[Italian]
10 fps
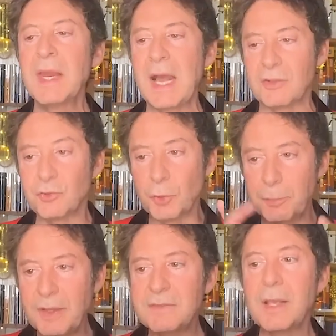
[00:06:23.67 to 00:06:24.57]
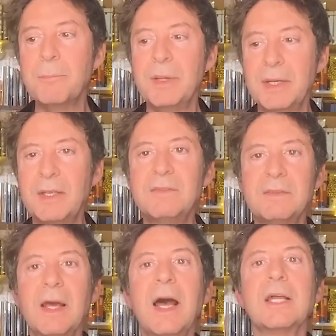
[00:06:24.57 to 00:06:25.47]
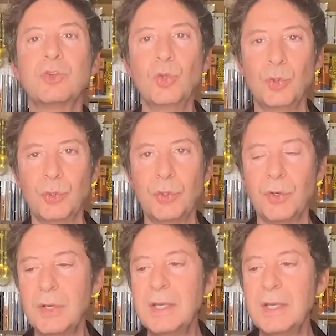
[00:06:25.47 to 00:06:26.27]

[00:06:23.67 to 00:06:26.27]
a sorpresa è per chi sta attorno,